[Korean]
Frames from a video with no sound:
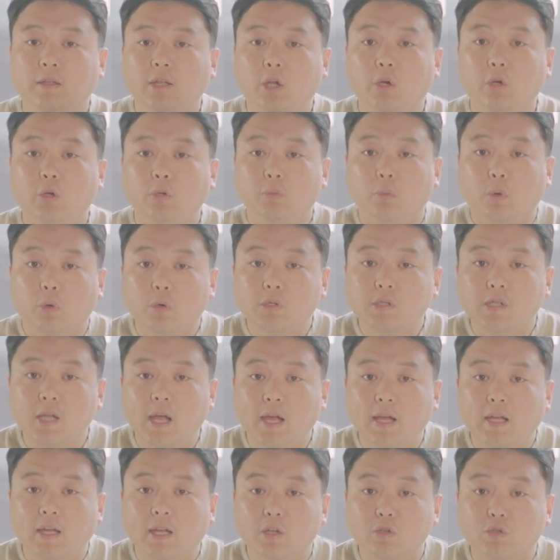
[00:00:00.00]
때론
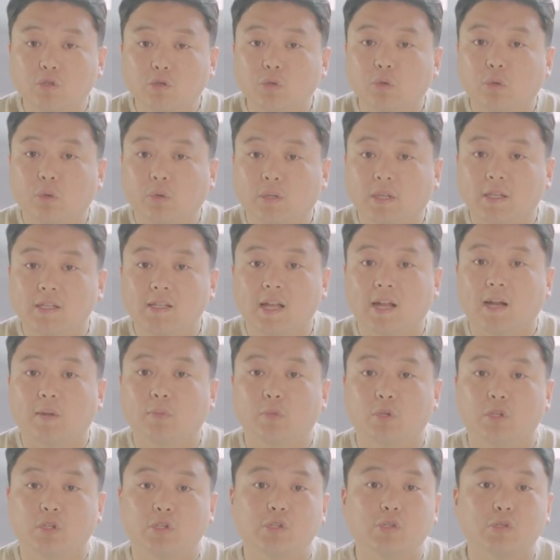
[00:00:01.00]
목사에게 중독된
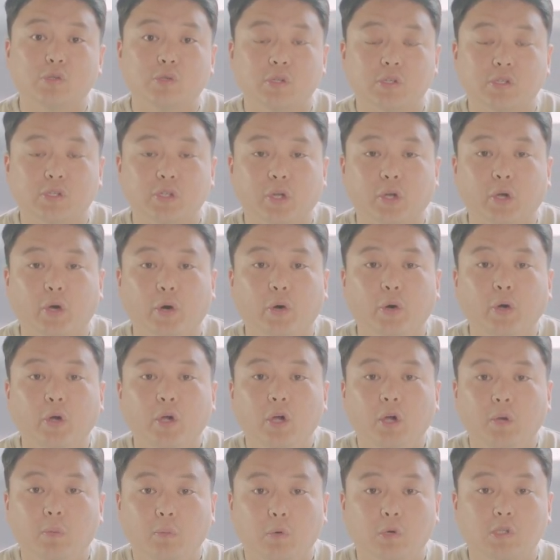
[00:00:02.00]
사람도 있을 수 있어요.
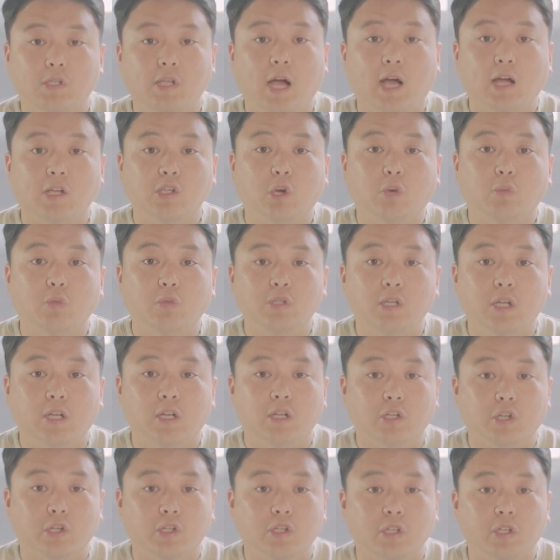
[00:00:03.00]
목사가
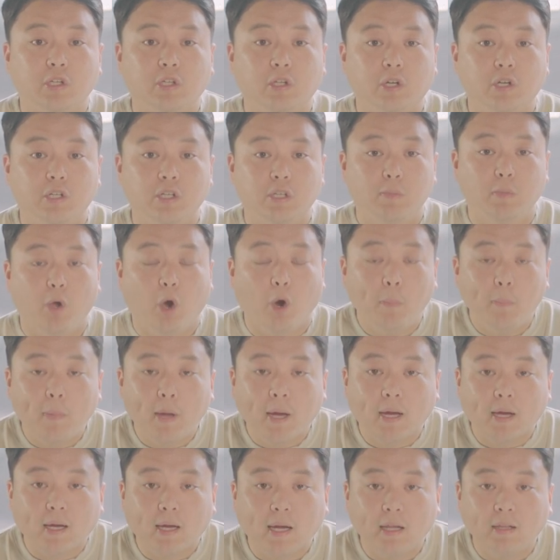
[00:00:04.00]
성문제를 저지른 것이
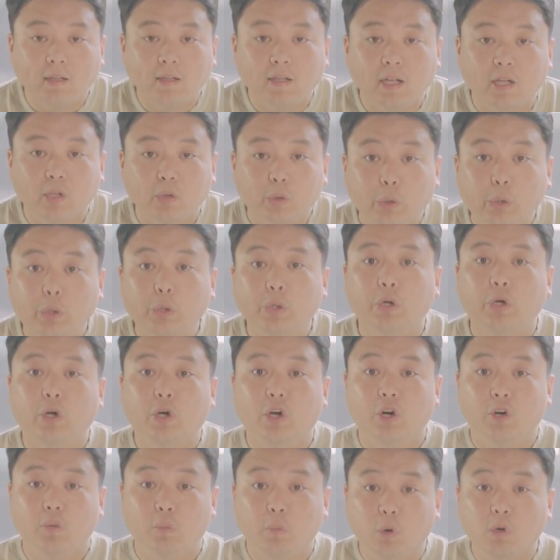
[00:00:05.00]
명백한데도
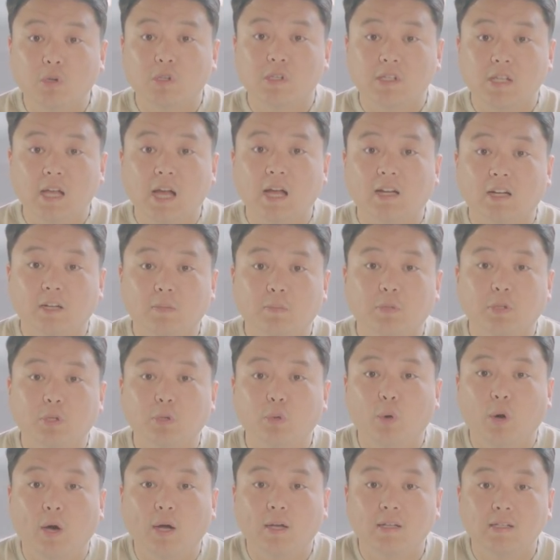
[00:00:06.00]
목사를
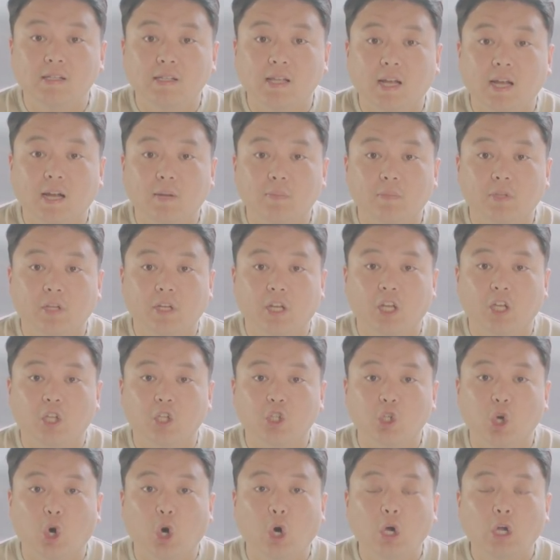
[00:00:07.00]
비호하는 사람들이
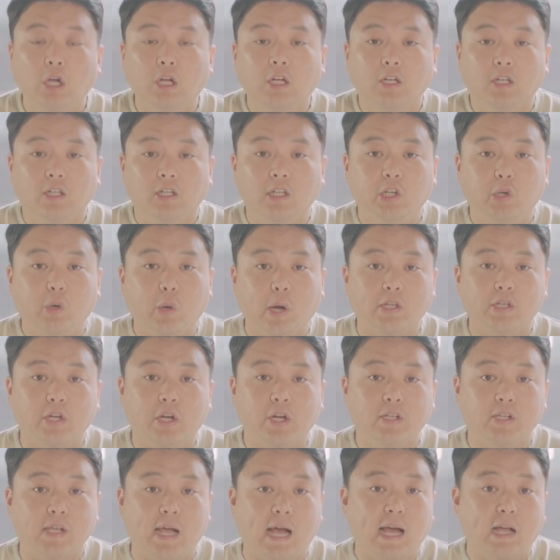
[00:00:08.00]
있죠. 그
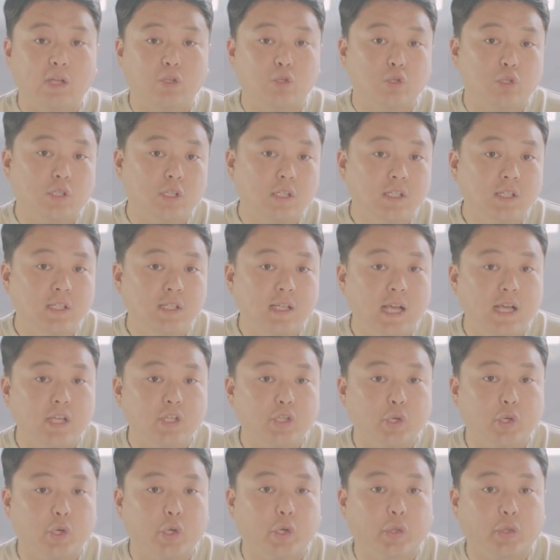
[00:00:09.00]
과정에서 아주
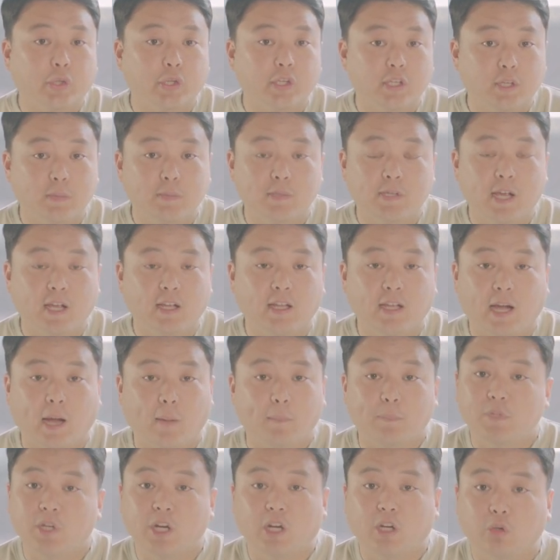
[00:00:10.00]
신사적이었던 집사인데
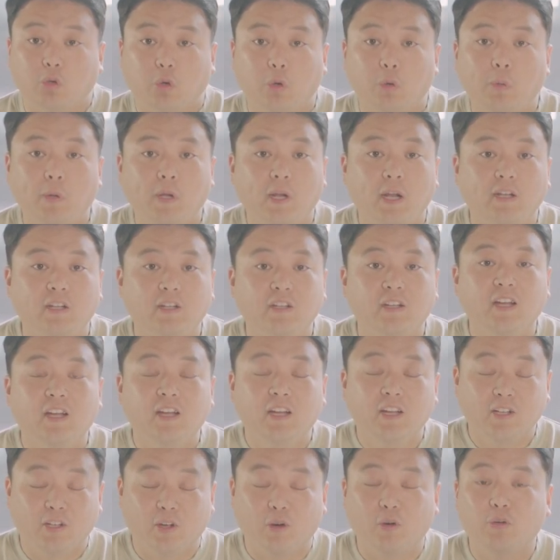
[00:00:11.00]
갑자기 돌변하는
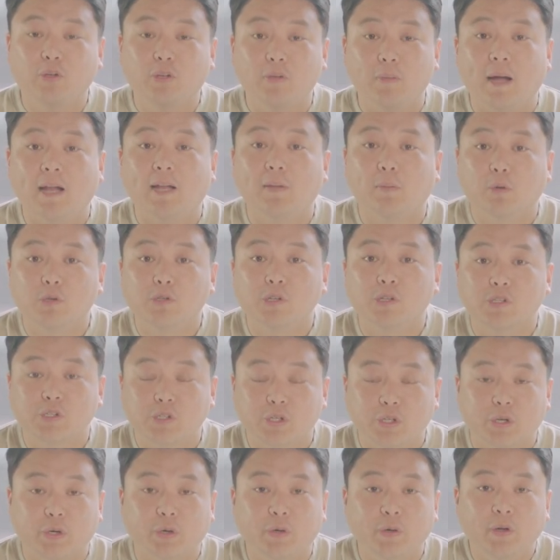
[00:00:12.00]
경우들 많이
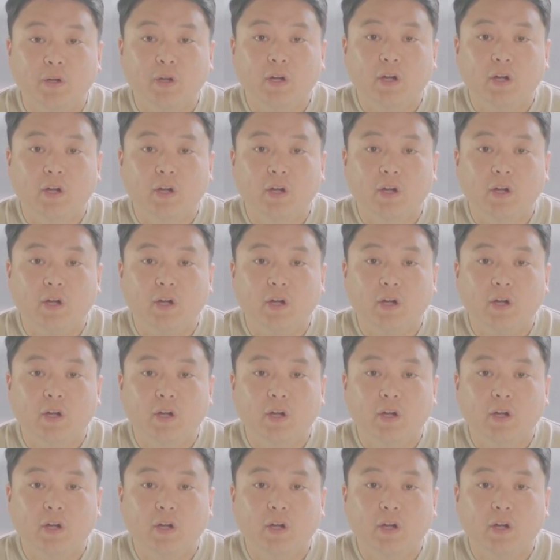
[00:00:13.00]
보셨죠.